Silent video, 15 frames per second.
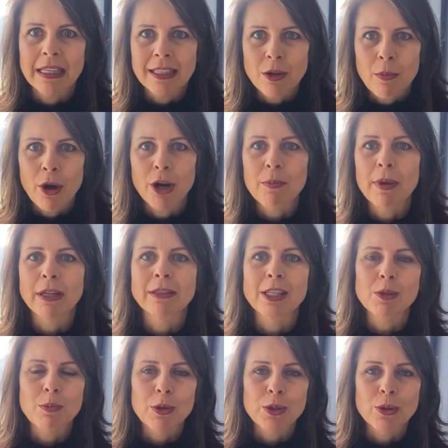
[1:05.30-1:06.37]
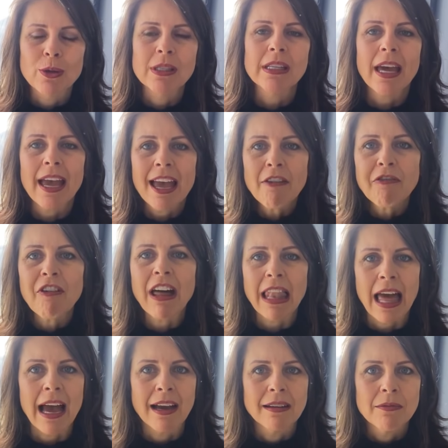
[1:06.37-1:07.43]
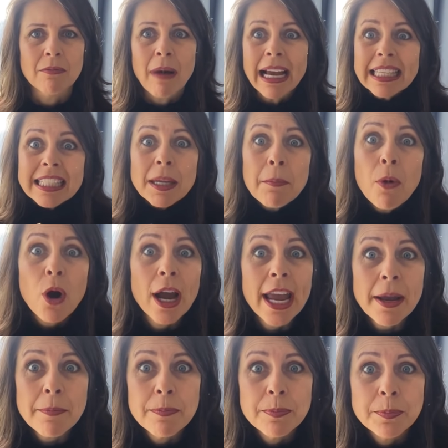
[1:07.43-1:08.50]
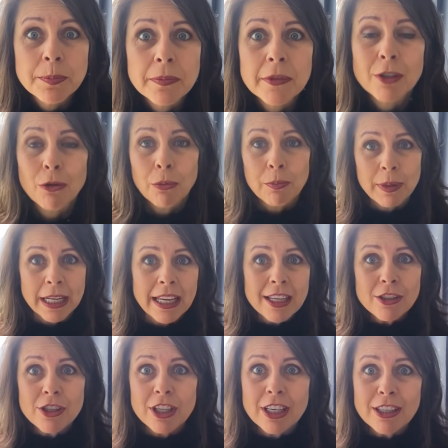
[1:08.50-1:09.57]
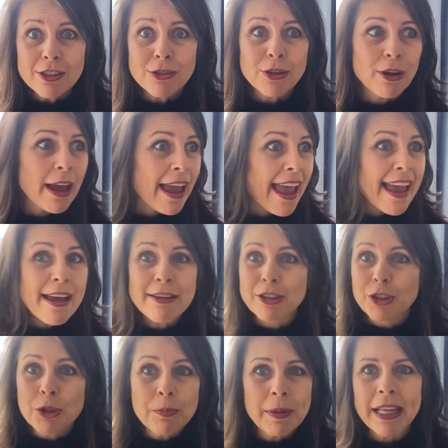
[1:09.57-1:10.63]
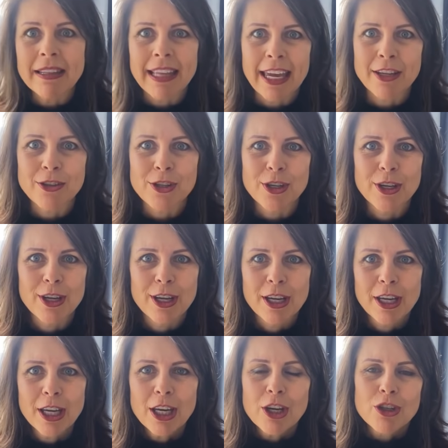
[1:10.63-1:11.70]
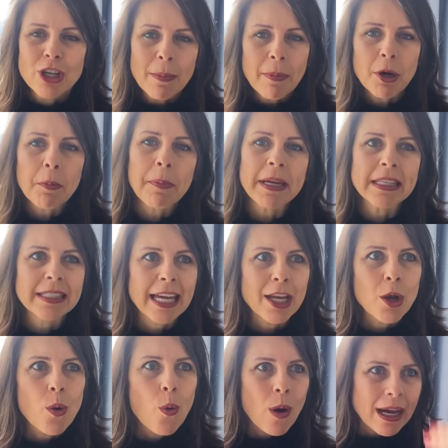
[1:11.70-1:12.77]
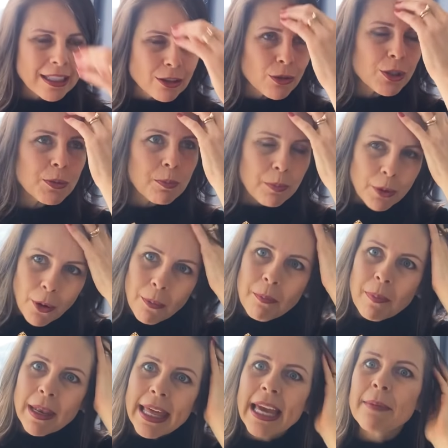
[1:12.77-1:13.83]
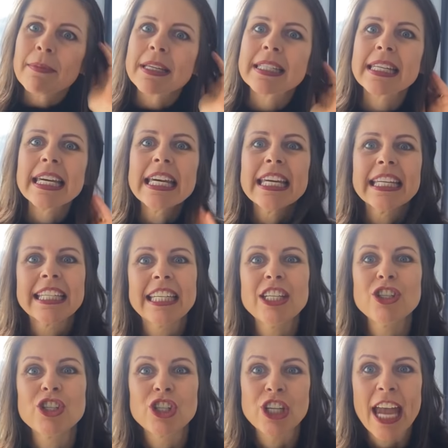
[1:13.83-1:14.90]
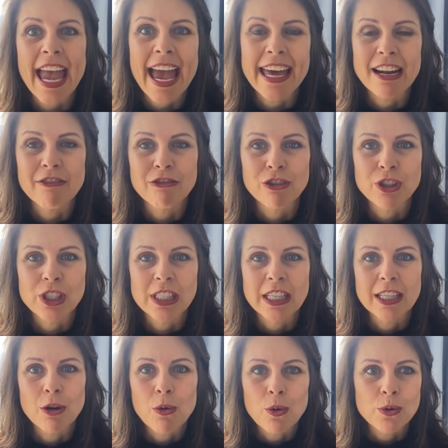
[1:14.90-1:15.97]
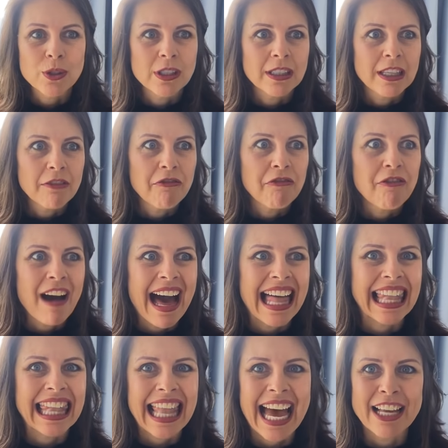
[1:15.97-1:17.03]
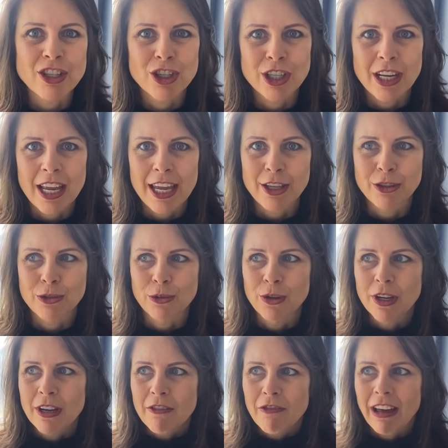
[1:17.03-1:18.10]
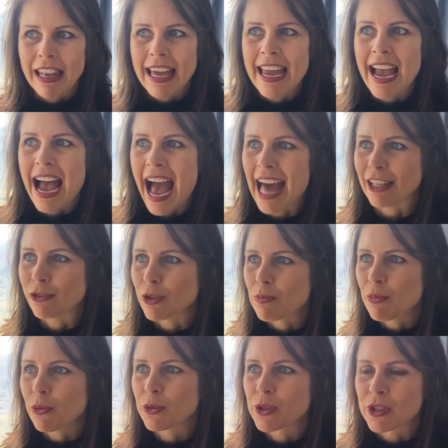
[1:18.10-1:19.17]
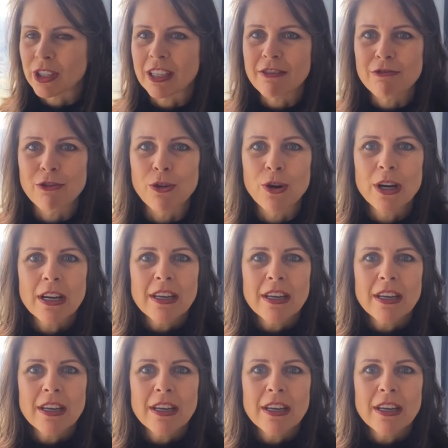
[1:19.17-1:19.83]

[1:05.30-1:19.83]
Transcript: que o maior medo das pessoas é falar, mais que morrer. Compreende isso? É, é surpreendente. Já para pensar em quantos problemas que gera você não conseguir falar direito, falar errado, impulsivo,